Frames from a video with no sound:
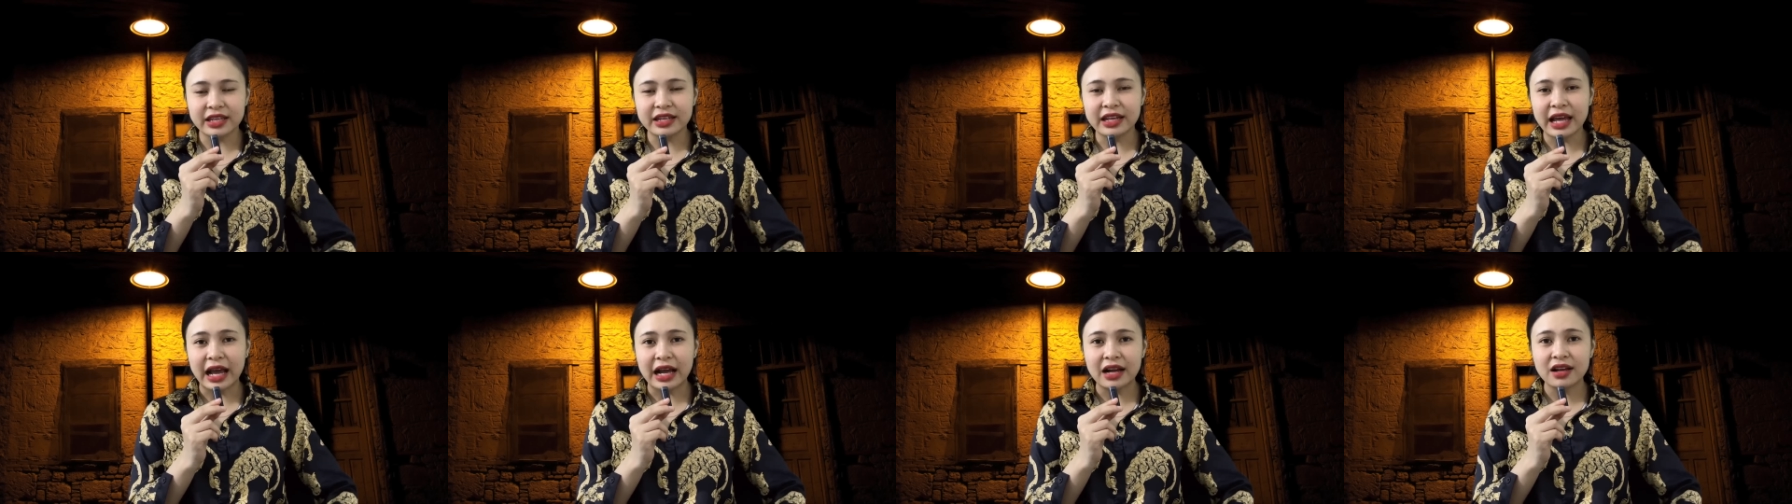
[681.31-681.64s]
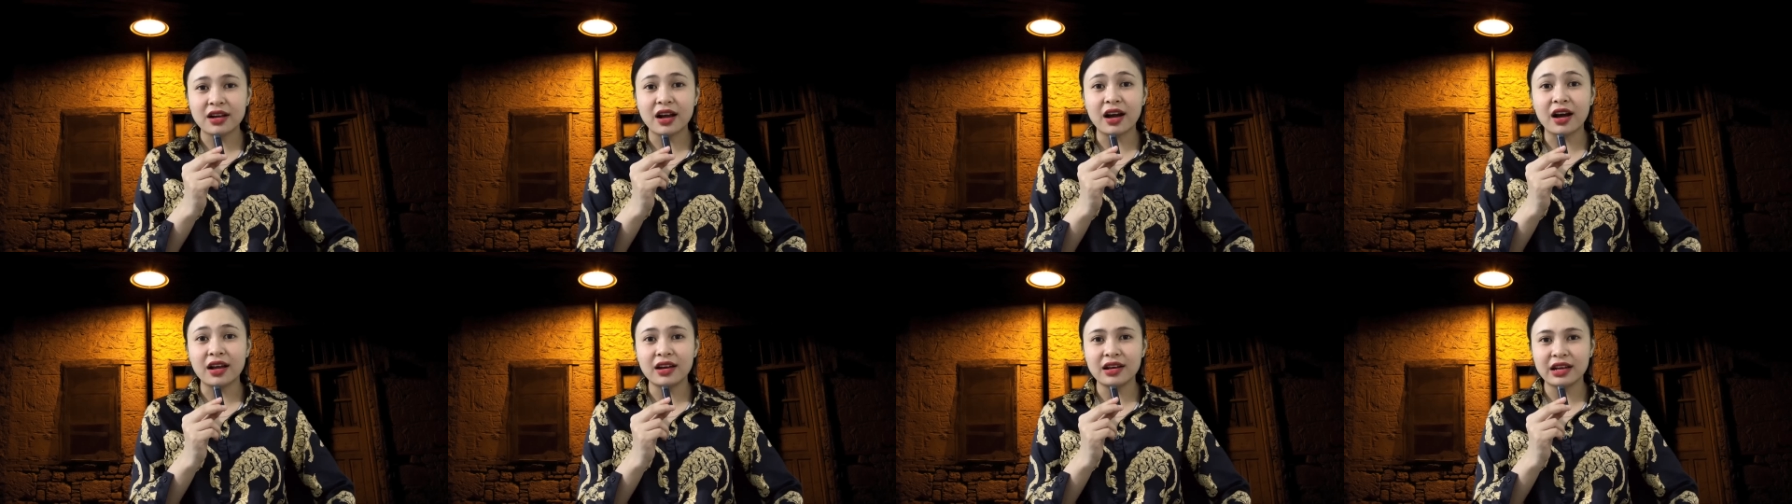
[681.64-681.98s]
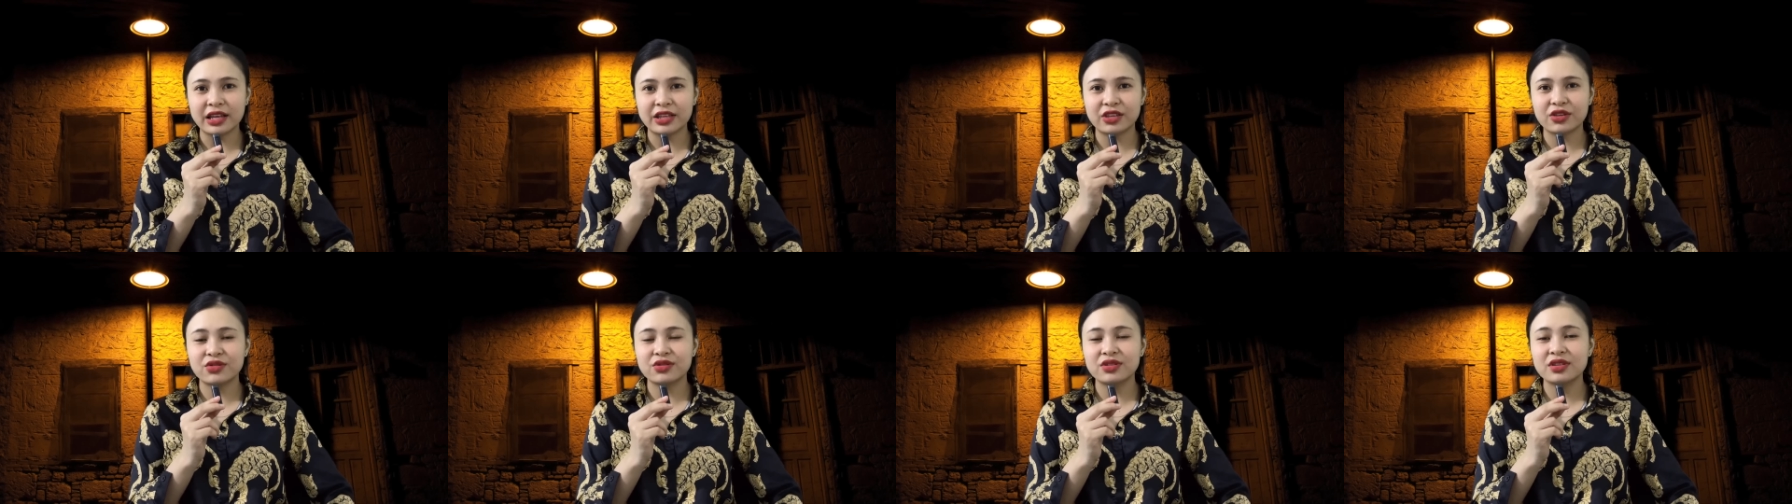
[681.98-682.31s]
chị đã
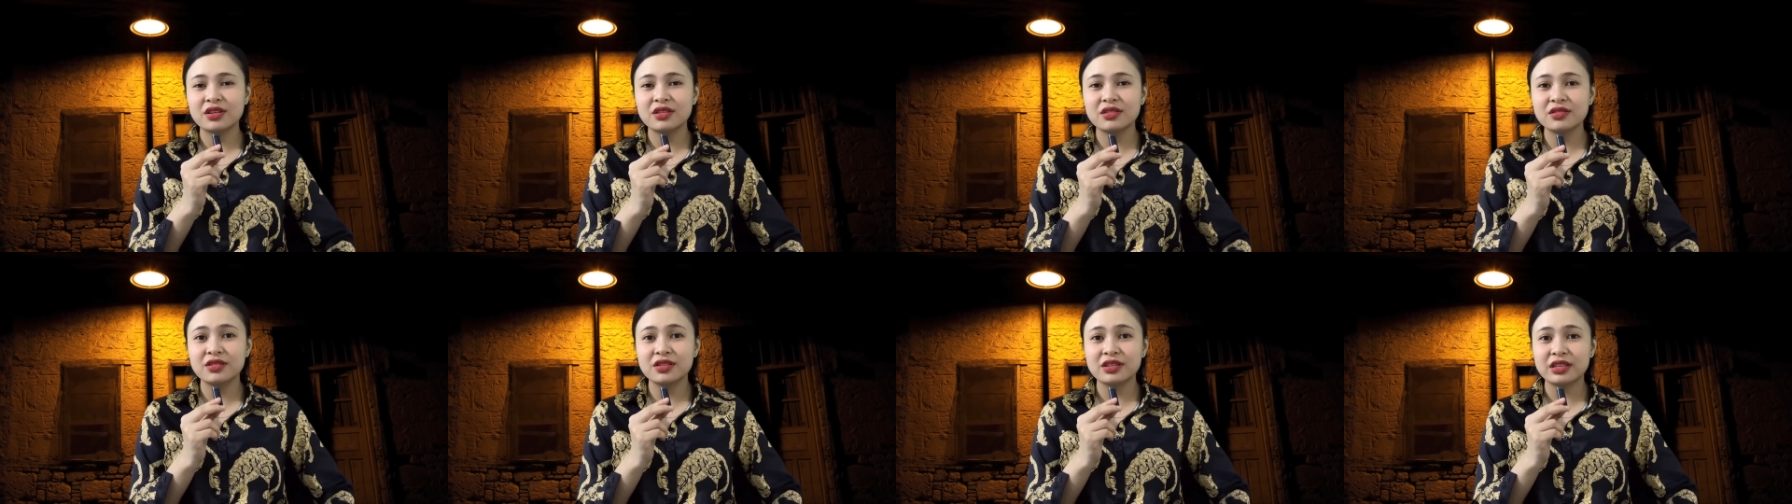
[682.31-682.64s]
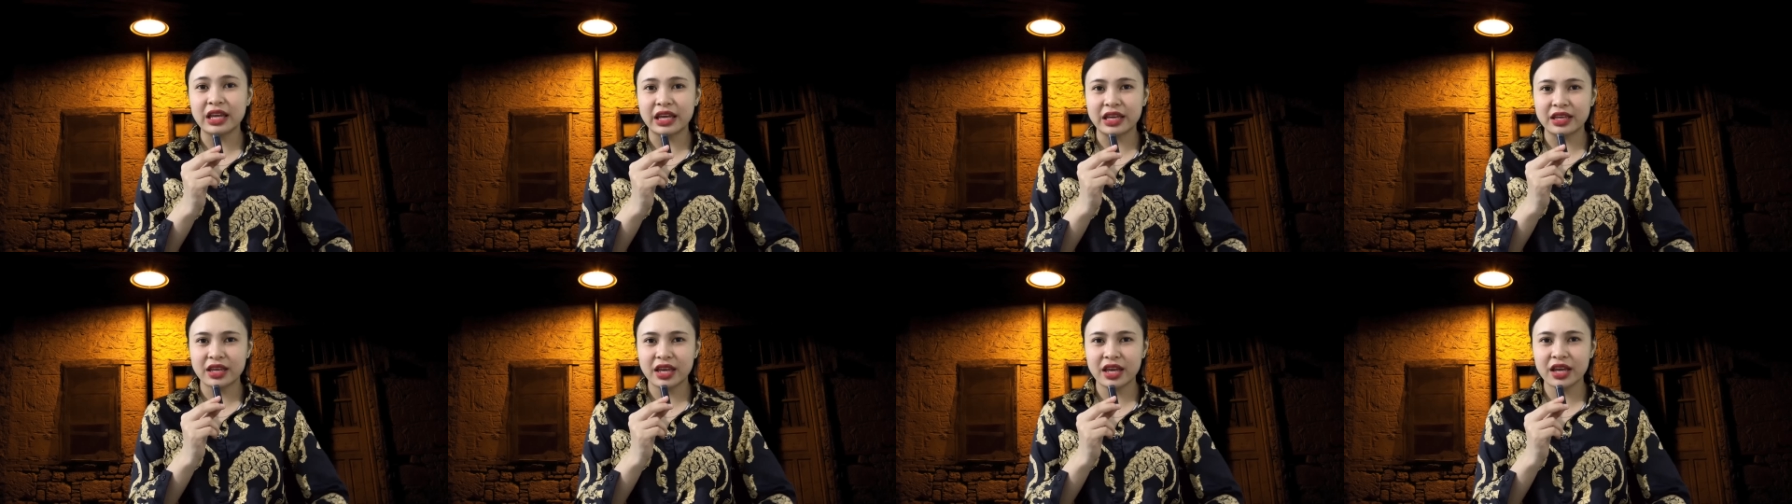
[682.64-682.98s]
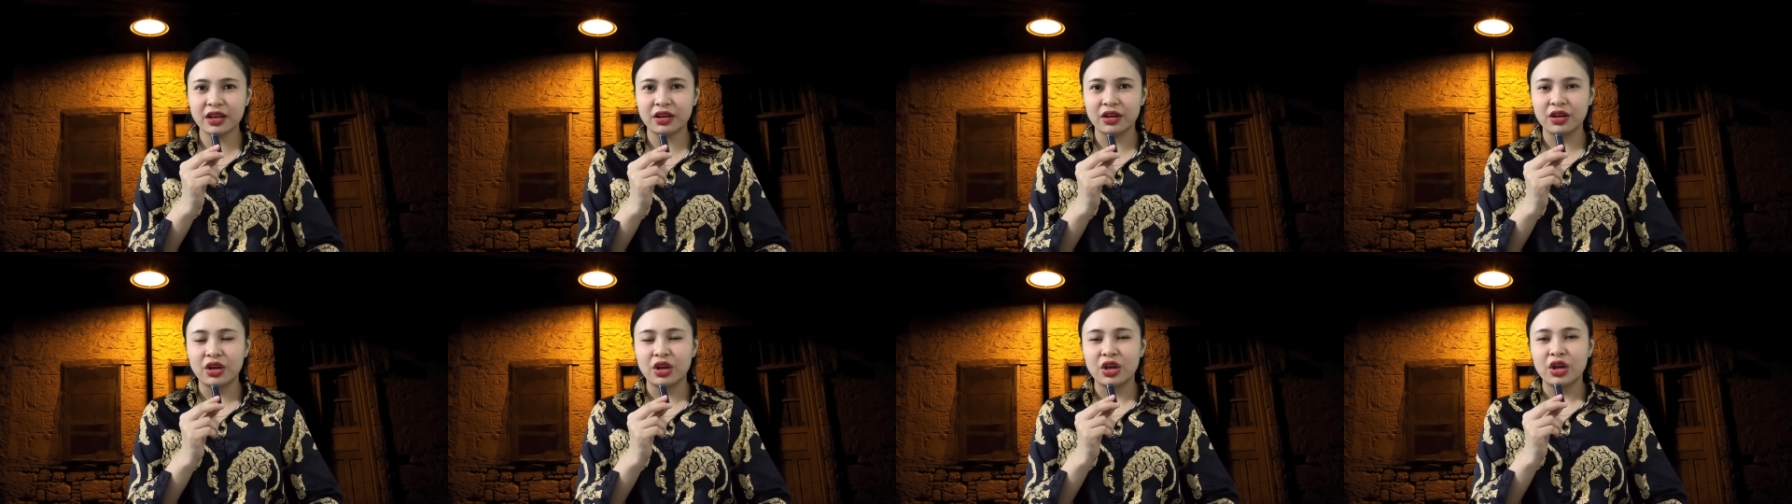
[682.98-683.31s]
gửi lại cho Như như vậy
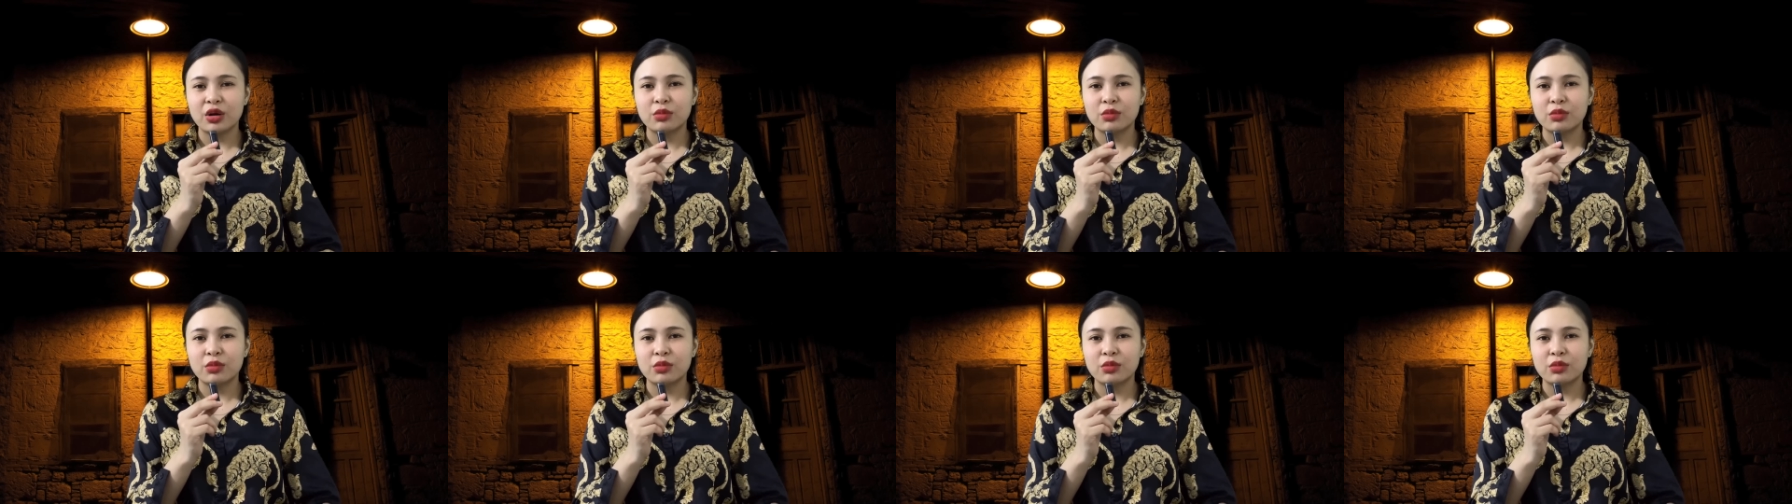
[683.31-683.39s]
ha.